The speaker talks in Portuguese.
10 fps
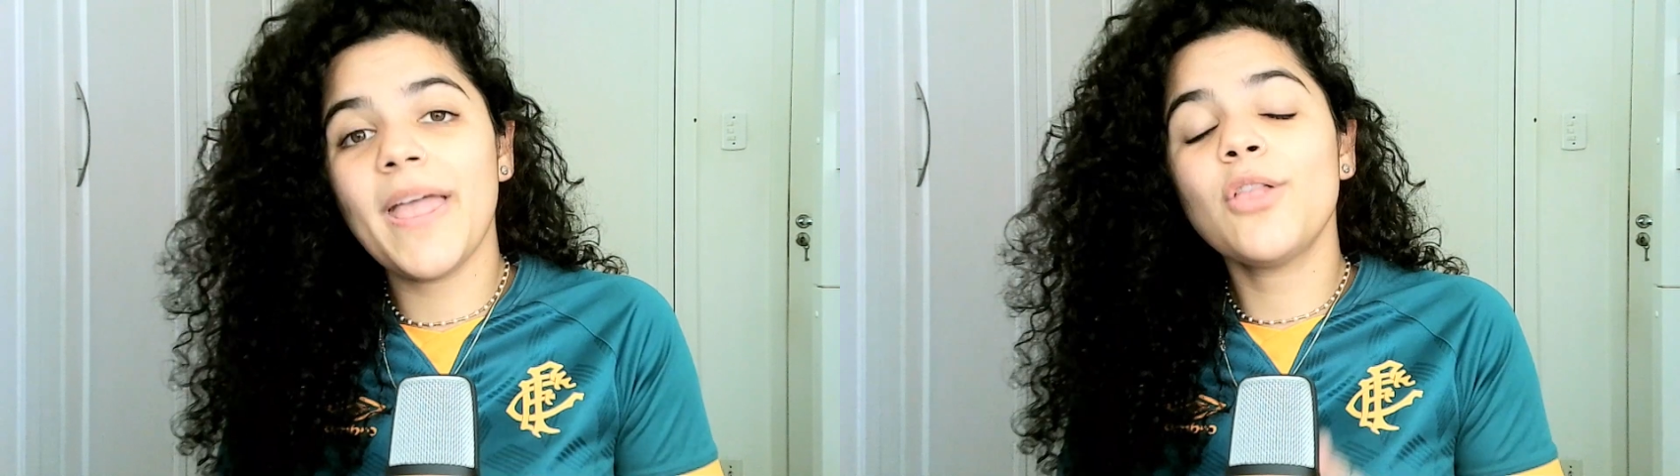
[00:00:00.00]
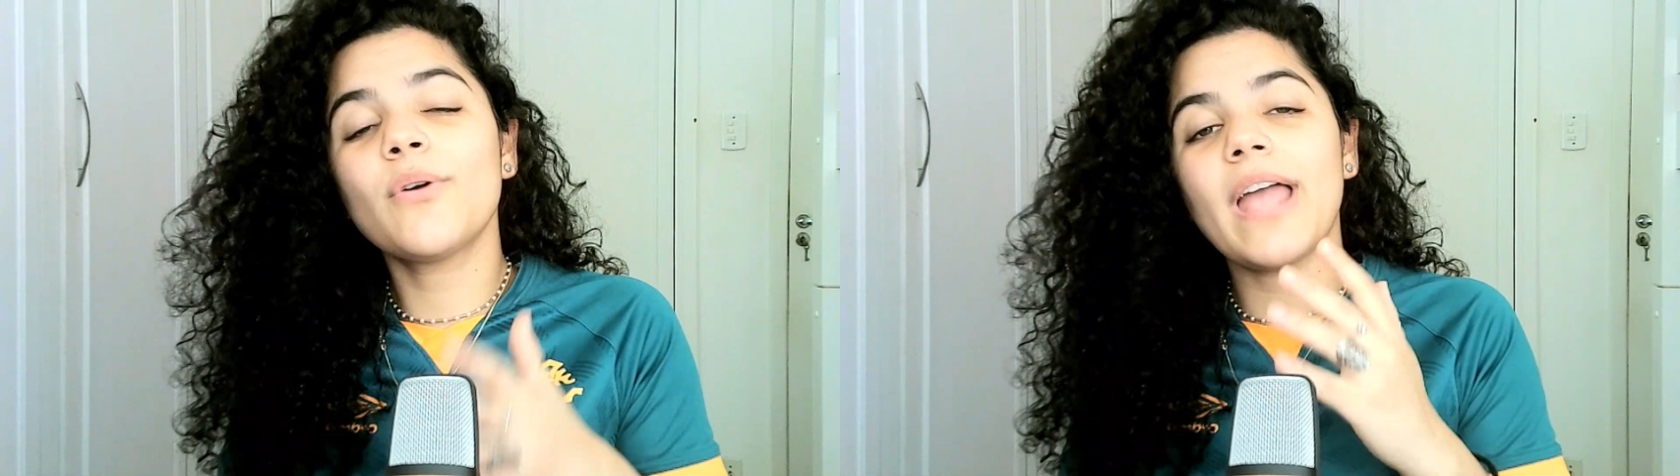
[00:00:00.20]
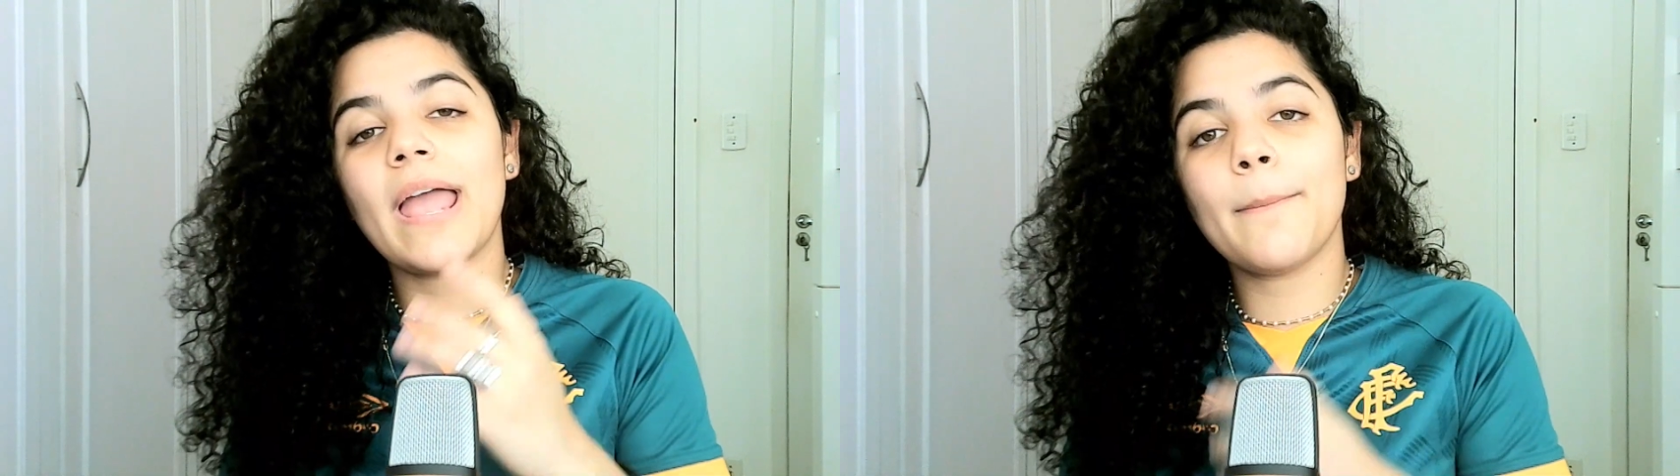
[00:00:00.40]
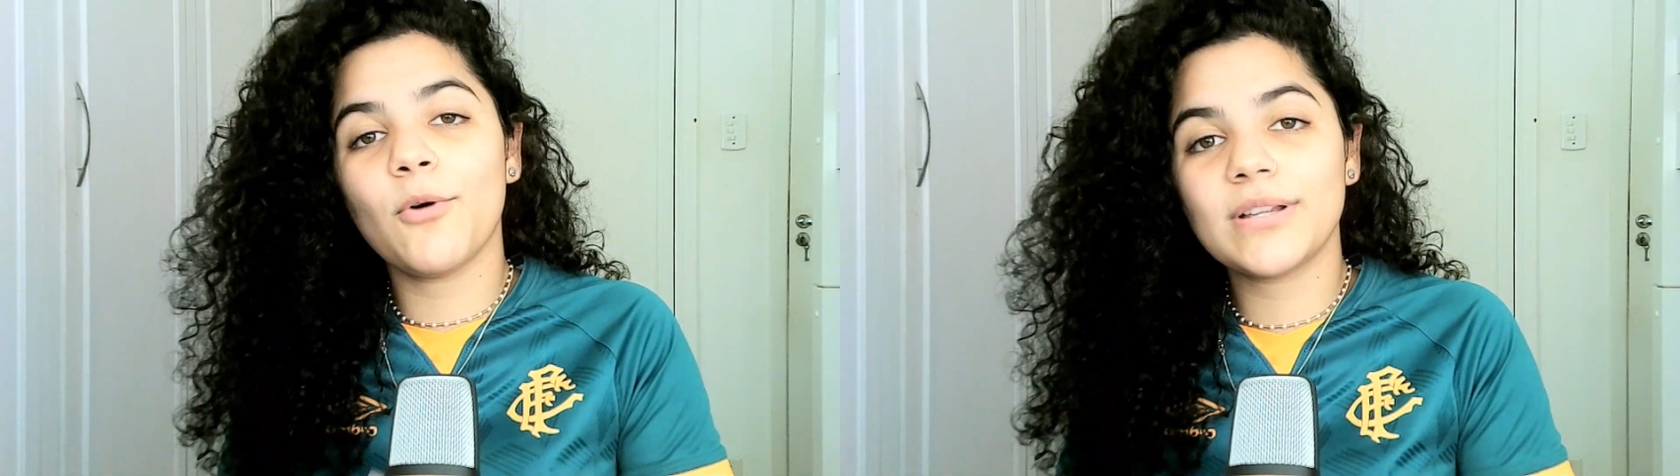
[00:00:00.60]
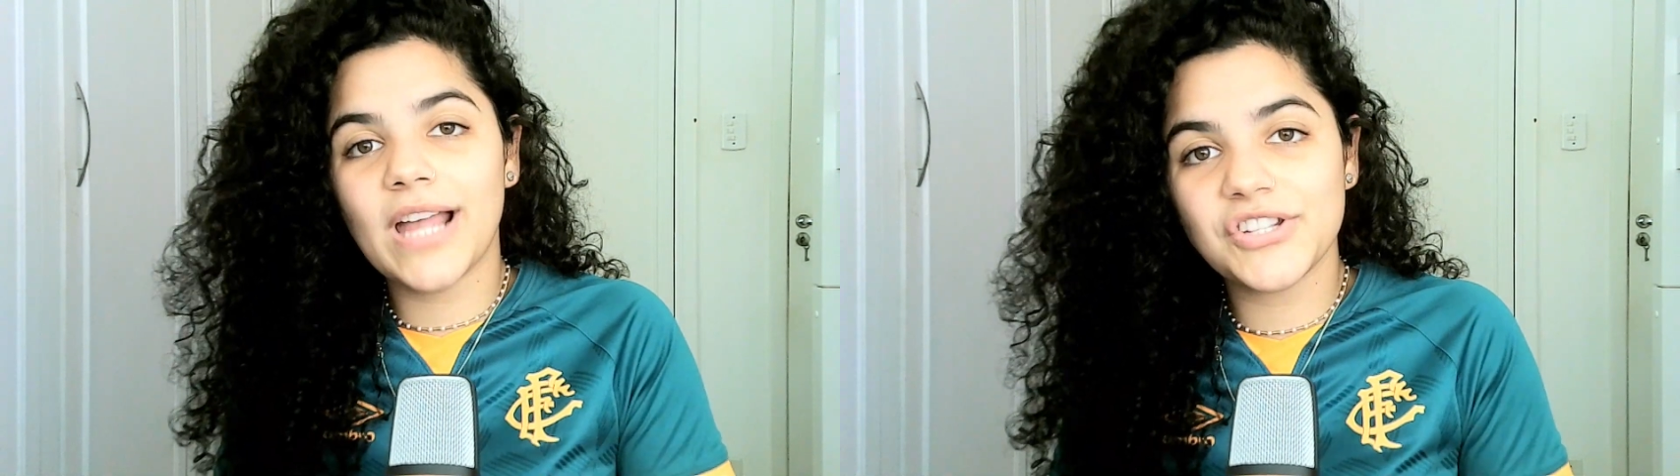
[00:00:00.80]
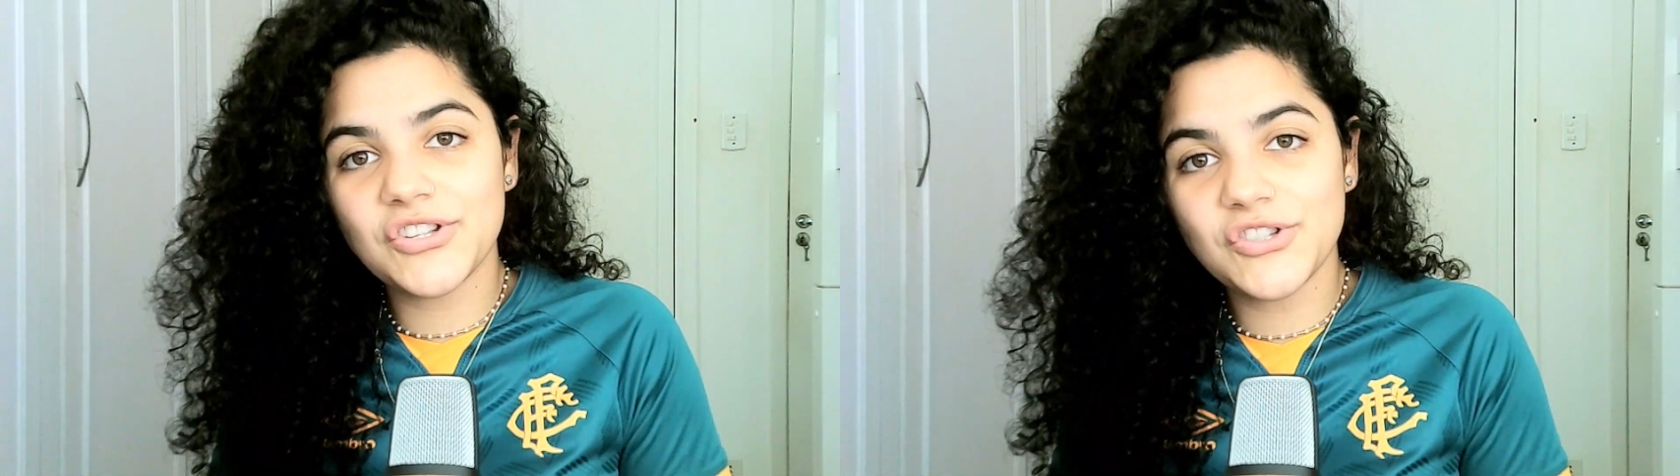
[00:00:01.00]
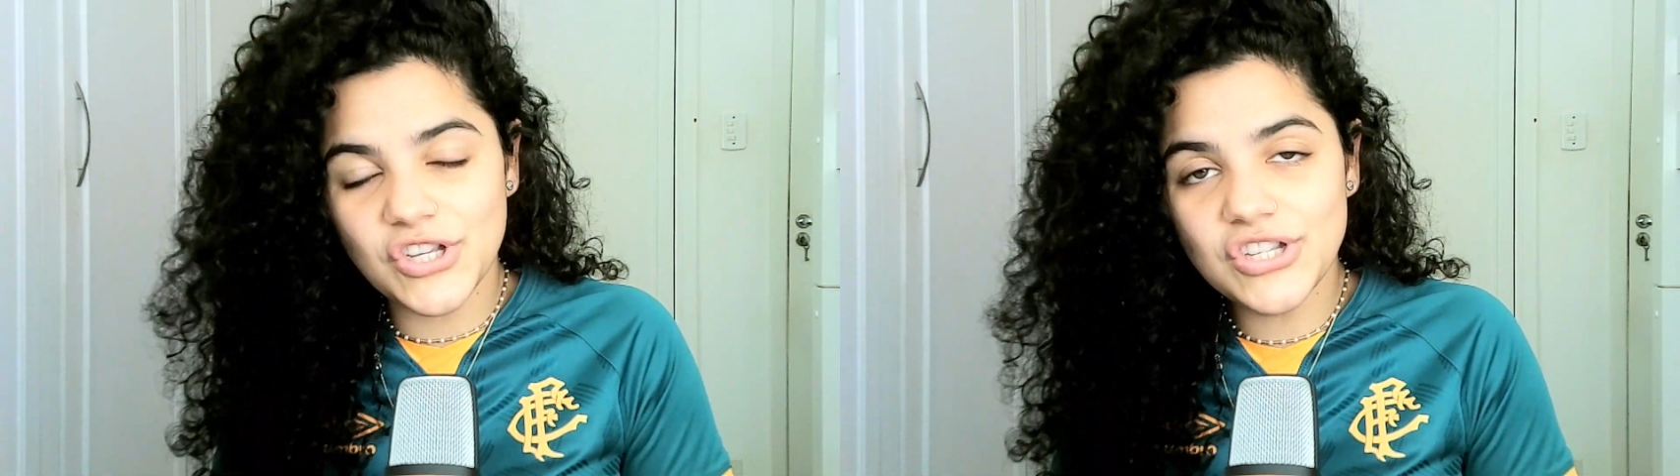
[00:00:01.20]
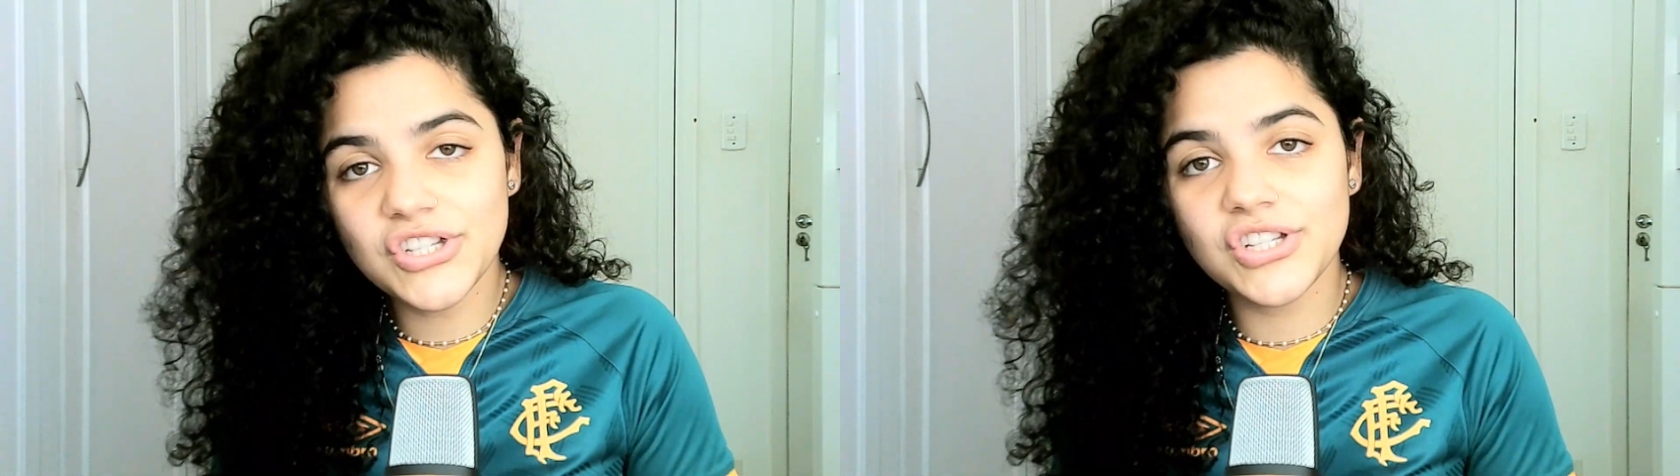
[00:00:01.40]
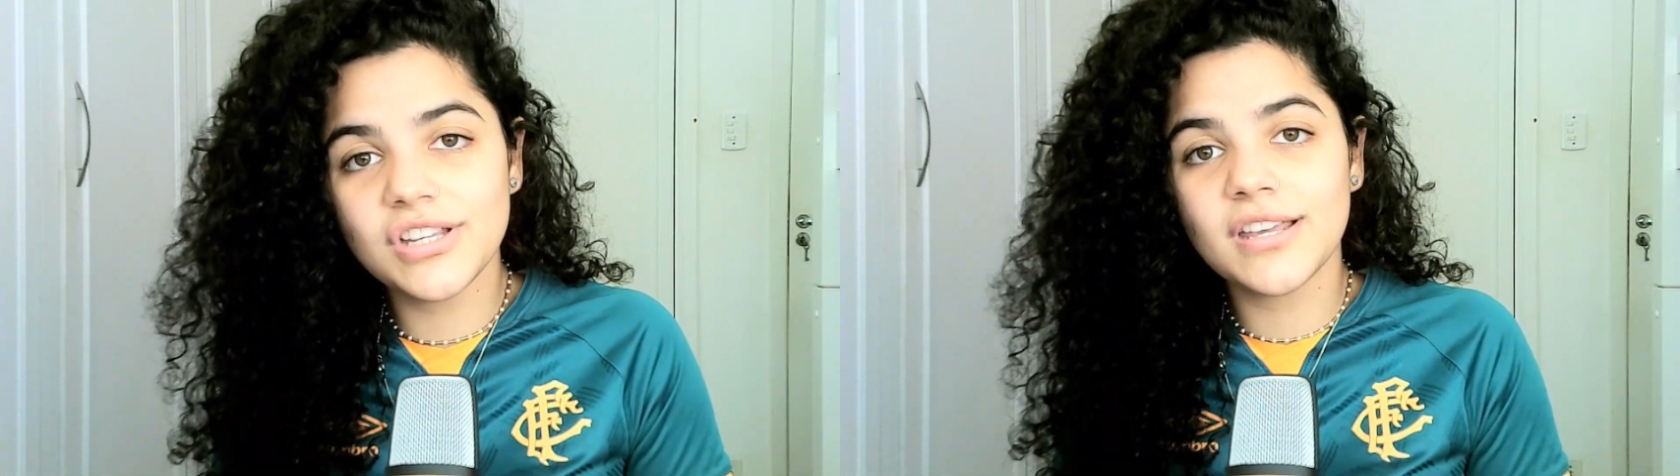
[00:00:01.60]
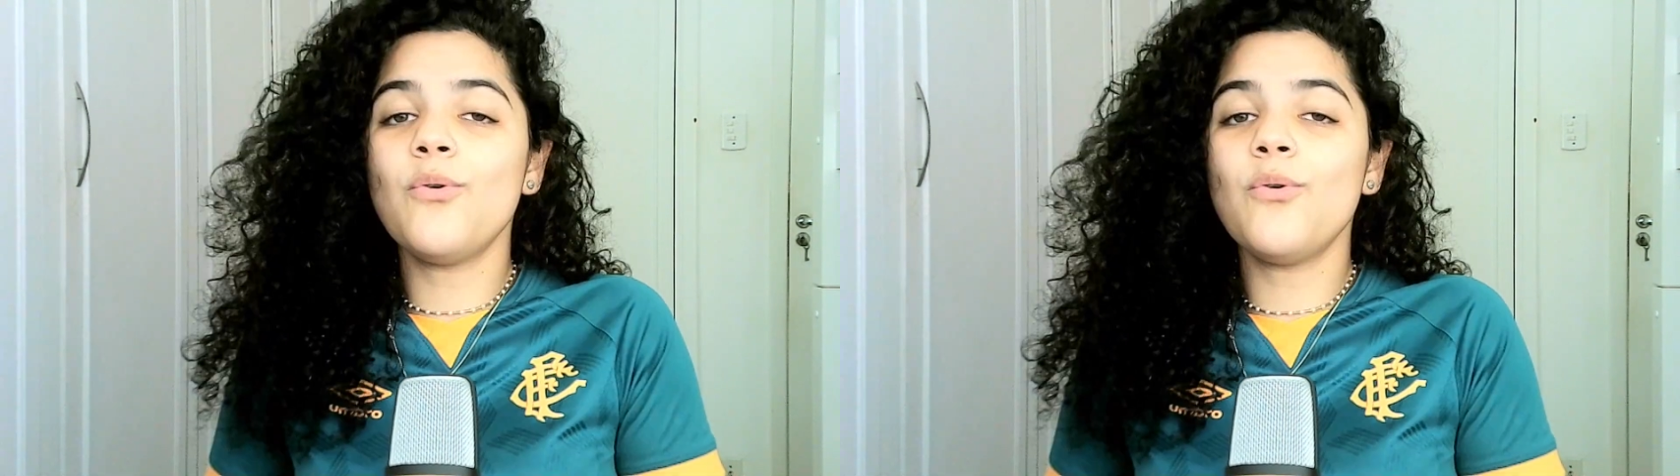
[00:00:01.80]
pelo que a reportagem diz,